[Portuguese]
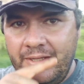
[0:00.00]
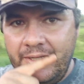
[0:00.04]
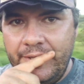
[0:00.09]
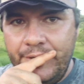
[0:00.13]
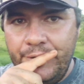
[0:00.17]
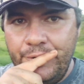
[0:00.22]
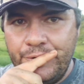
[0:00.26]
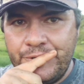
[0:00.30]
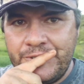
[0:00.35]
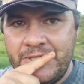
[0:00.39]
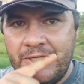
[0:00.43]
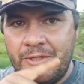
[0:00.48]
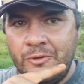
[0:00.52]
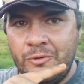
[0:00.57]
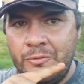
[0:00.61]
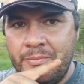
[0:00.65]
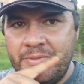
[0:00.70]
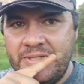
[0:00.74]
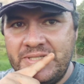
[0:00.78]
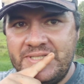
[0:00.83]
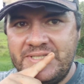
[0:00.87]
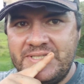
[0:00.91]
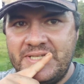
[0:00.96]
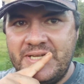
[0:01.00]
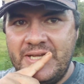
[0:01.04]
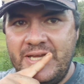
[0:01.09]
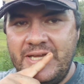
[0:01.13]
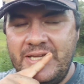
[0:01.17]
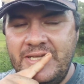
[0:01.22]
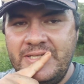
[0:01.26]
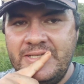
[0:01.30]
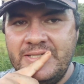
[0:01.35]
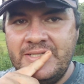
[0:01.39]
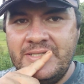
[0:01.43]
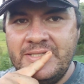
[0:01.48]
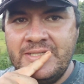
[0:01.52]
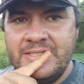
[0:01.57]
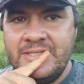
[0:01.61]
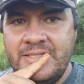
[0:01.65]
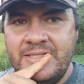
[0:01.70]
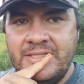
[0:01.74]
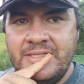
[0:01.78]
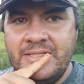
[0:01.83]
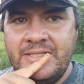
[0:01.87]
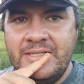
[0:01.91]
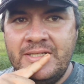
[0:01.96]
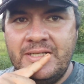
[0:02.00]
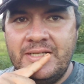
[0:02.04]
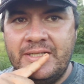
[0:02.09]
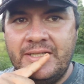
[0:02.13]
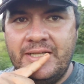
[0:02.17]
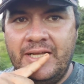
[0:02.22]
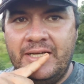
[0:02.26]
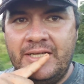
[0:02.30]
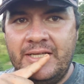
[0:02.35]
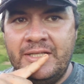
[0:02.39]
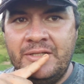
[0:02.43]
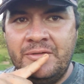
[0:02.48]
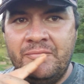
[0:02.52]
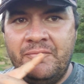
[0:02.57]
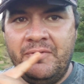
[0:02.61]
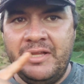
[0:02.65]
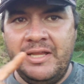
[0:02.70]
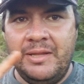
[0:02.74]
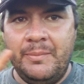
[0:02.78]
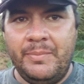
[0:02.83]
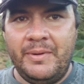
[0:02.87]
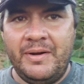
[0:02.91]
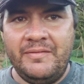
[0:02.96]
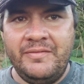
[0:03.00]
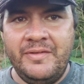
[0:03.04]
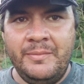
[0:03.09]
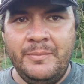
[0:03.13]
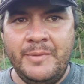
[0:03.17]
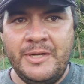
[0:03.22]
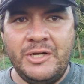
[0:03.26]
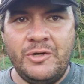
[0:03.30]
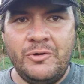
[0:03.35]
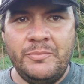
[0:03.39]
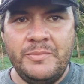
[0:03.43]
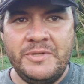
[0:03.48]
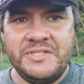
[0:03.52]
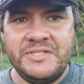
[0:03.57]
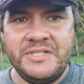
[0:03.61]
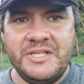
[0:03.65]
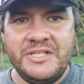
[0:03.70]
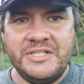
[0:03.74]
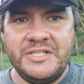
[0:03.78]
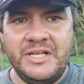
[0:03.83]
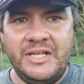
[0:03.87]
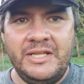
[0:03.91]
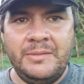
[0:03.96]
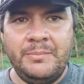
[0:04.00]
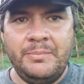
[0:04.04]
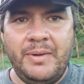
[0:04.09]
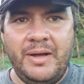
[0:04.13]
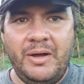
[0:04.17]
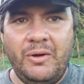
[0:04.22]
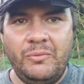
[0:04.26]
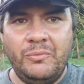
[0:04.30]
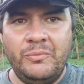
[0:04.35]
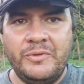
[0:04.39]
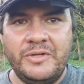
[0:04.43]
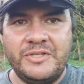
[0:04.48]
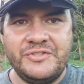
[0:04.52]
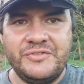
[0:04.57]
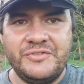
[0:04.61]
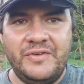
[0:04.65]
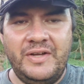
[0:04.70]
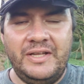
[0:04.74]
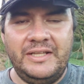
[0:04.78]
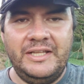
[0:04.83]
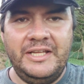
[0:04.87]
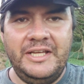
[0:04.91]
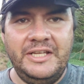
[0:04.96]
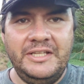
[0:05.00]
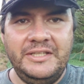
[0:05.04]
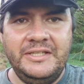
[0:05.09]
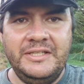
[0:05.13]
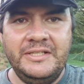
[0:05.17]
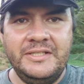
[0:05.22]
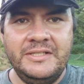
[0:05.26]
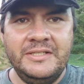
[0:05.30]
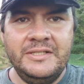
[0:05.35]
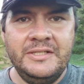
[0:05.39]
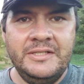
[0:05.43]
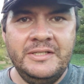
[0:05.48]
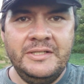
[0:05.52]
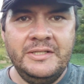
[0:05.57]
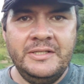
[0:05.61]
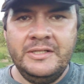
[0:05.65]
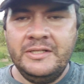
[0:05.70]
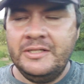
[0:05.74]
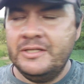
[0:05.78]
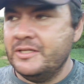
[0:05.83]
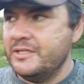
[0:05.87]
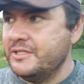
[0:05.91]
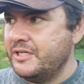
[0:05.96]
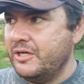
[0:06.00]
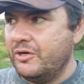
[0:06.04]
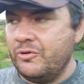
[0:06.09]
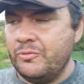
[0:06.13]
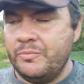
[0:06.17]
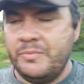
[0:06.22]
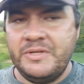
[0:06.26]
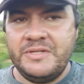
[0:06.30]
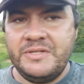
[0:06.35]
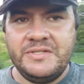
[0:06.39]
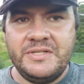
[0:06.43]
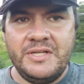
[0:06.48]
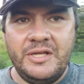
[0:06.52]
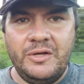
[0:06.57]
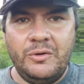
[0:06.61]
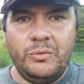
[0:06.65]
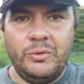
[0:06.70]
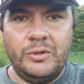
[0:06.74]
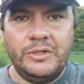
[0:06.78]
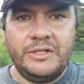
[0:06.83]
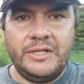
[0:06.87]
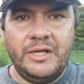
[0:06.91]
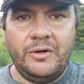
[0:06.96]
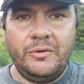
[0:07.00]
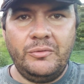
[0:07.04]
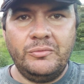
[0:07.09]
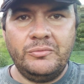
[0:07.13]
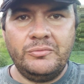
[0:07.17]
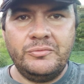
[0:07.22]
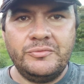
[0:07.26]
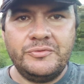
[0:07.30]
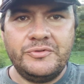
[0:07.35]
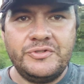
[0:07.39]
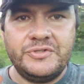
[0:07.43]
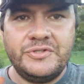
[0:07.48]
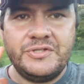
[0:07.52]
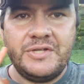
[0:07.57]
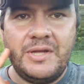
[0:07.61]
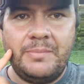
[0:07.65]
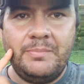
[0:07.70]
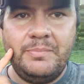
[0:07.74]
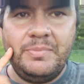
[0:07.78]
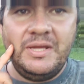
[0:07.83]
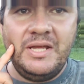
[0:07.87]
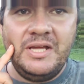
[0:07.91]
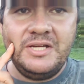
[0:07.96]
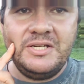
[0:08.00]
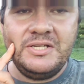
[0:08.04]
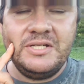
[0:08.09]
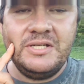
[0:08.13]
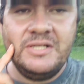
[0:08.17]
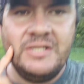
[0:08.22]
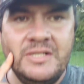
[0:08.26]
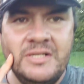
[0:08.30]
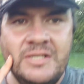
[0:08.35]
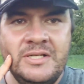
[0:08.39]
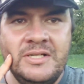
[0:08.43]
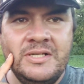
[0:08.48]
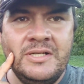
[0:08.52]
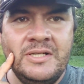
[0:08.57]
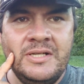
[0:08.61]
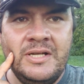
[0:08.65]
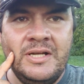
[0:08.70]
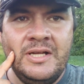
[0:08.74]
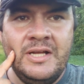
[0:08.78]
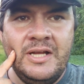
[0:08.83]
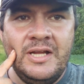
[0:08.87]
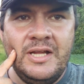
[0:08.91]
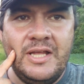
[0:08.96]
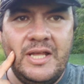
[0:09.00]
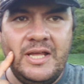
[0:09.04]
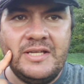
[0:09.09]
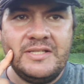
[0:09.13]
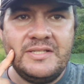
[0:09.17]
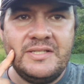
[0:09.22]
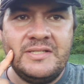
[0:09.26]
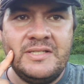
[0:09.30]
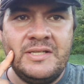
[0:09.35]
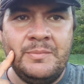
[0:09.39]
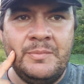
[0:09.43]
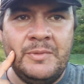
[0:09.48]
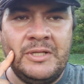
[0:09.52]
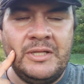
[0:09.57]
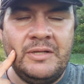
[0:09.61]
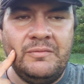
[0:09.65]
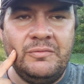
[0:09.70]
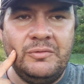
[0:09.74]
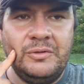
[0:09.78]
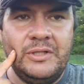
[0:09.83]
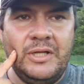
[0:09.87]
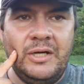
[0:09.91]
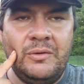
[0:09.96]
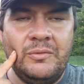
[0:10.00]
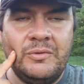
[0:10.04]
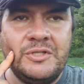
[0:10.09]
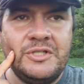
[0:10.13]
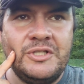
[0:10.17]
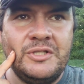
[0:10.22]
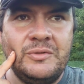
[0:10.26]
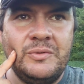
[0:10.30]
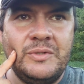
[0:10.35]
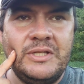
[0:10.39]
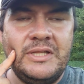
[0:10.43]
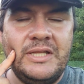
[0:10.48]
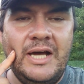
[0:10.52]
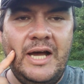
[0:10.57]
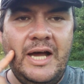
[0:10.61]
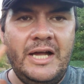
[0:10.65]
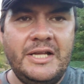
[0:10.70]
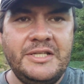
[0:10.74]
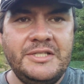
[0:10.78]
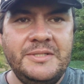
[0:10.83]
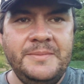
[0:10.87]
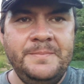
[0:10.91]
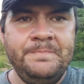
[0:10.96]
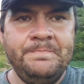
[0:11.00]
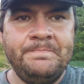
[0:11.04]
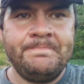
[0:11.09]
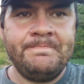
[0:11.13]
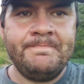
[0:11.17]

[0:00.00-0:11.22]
Eu já comecei. Daqui não vai dar para ver, mas comecei já a limpar algumas valetas. Já comecei a cortar alguns sapeixes e essa semana vou dar continuidade.